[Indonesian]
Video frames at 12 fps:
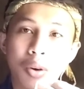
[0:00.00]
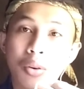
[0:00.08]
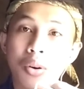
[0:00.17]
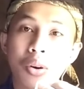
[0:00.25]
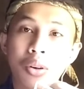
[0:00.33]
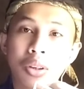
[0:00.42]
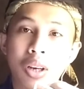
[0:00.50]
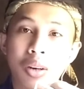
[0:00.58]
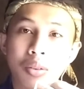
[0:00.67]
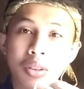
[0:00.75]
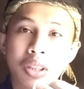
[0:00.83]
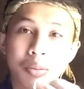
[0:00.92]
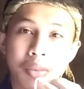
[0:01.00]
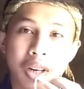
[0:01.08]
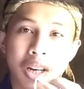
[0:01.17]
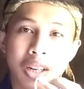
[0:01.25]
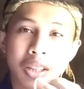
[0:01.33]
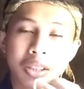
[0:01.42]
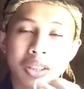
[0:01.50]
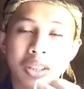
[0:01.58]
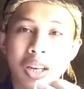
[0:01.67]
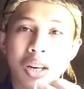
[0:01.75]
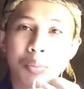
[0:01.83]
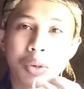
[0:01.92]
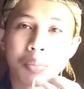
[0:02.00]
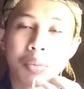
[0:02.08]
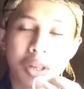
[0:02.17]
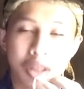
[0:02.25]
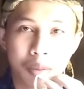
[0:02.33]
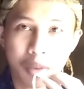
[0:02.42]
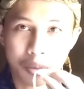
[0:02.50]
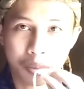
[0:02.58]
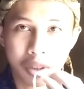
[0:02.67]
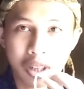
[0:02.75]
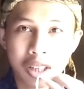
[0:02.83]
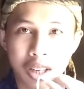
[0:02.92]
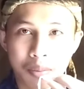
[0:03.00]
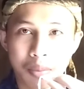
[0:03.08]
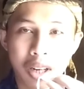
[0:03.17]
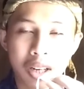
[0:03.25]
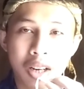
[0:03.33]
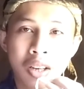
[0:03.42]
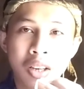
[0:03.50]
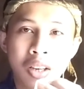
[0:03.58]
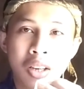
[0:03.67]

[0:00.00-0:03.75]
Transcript: monggo yang dimengerti secara pribadi mau pilih yang mana